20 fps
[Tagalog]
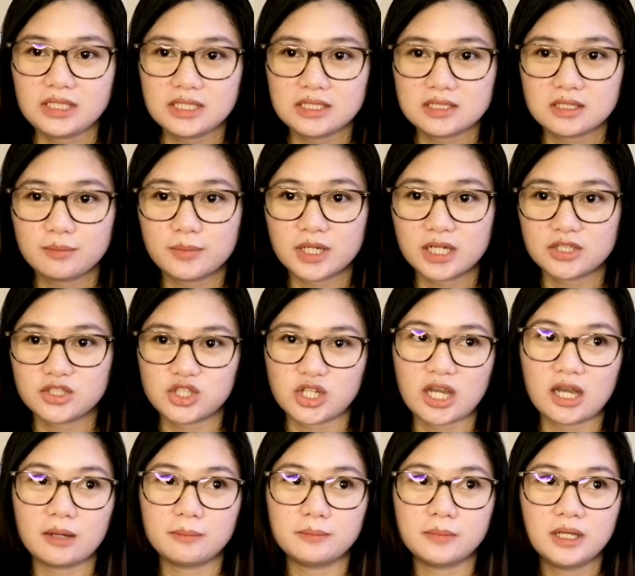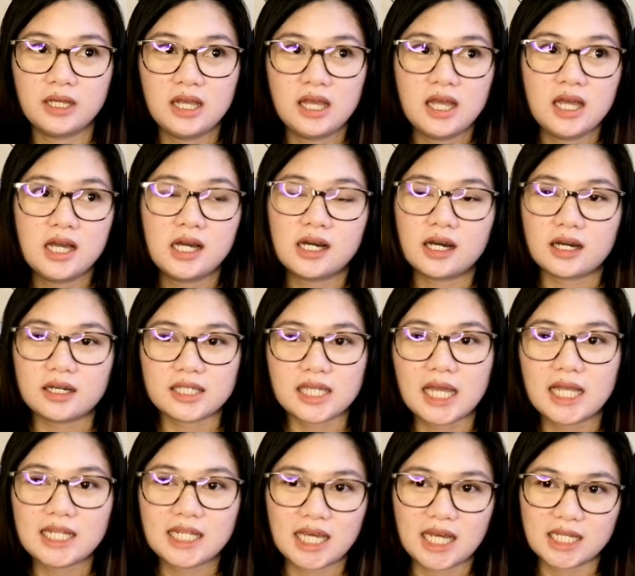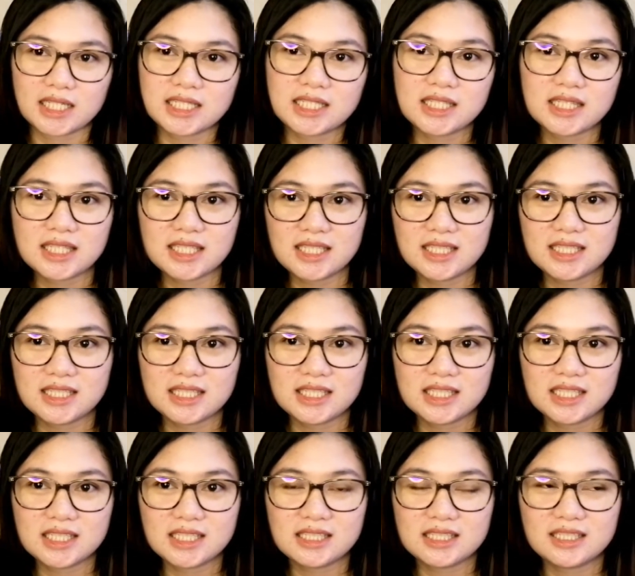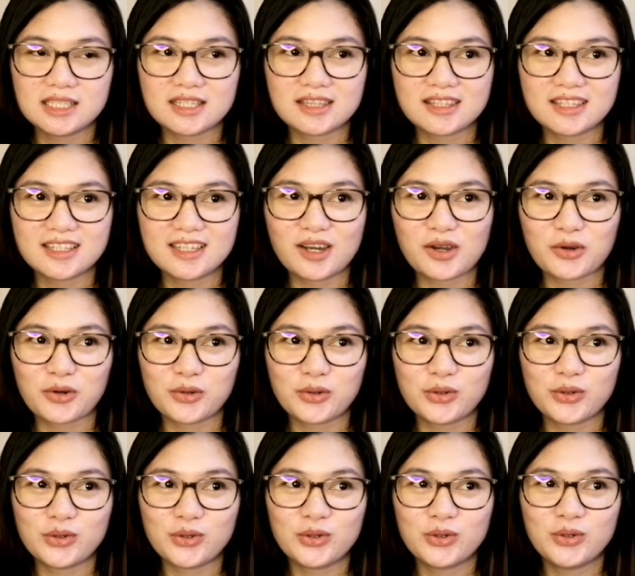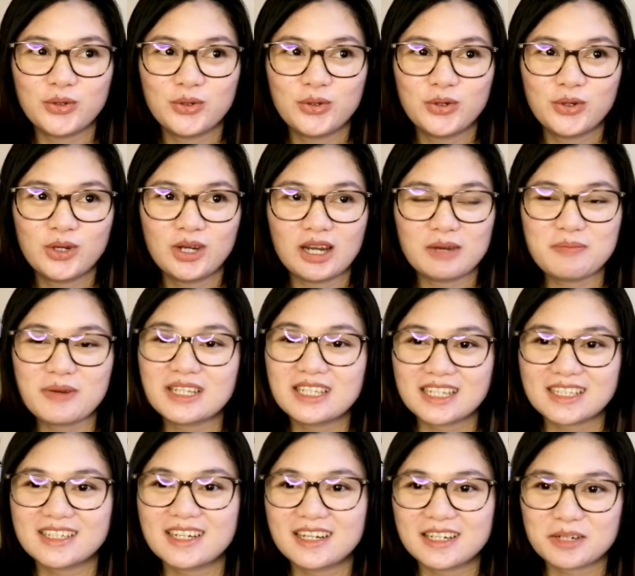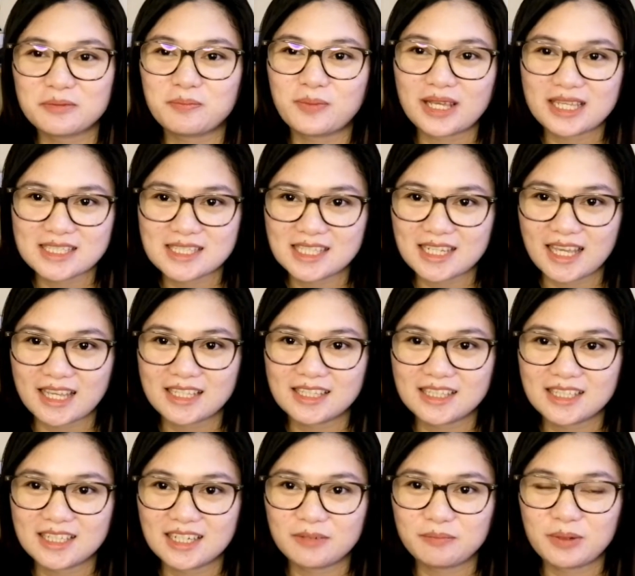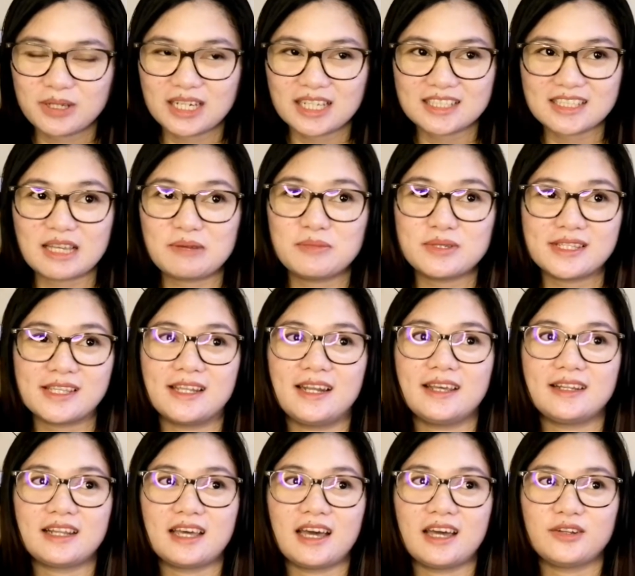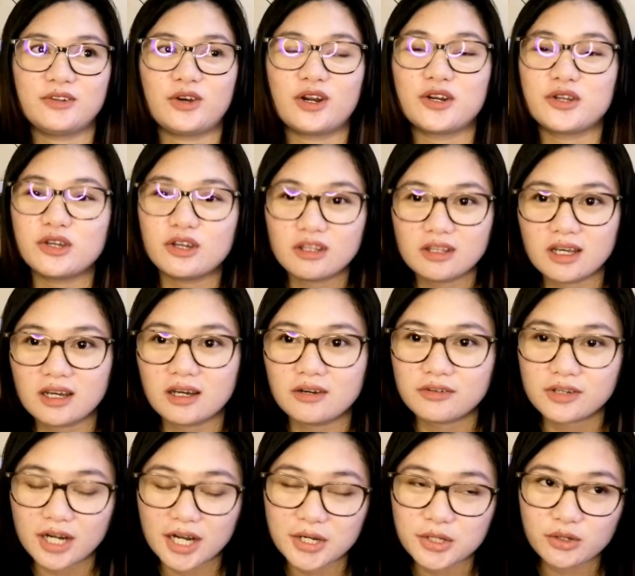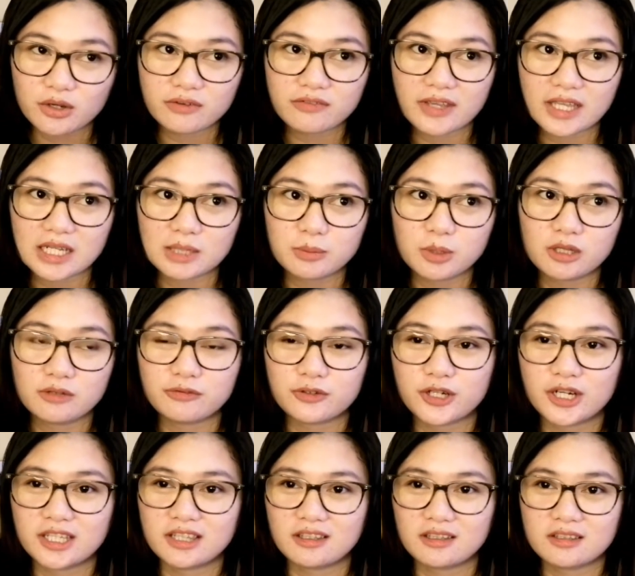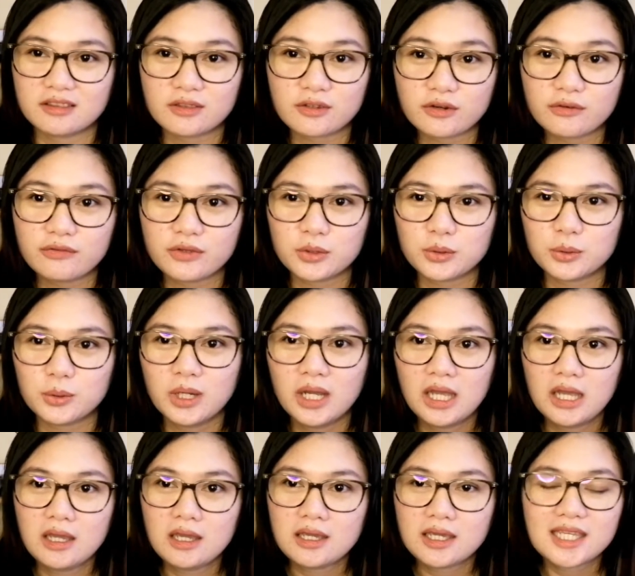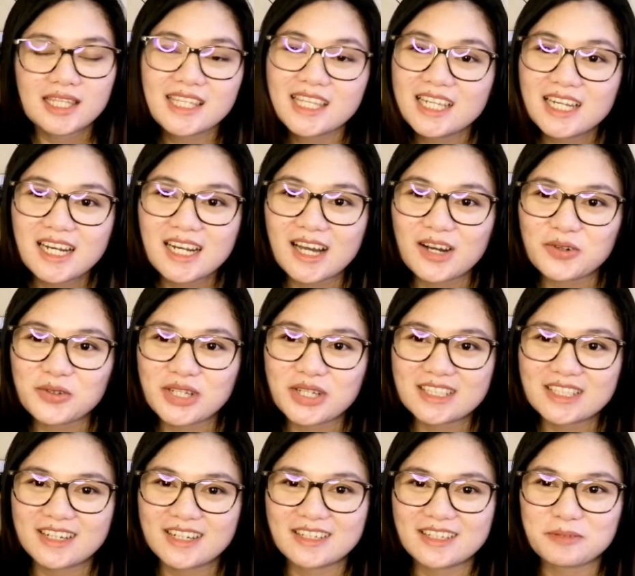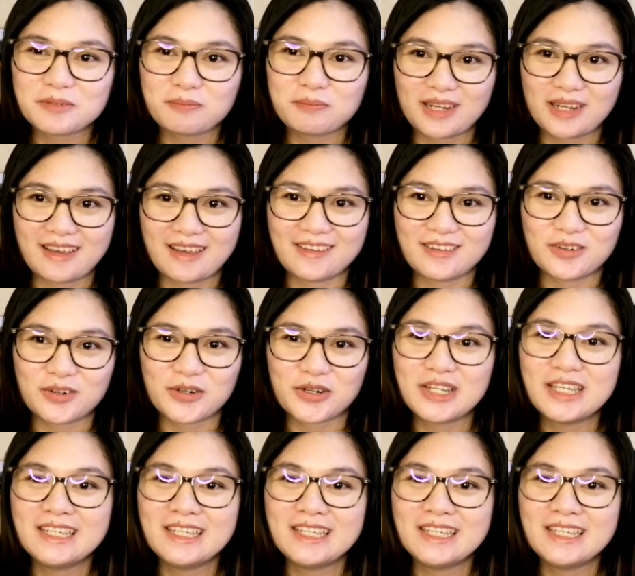sa mga job. Kaya lang hindi hindi ako pag nagre-reply sila, hindi pag nagsabi sila na ano, are you are you available for an interview? Hindi yun ako nagre-reply or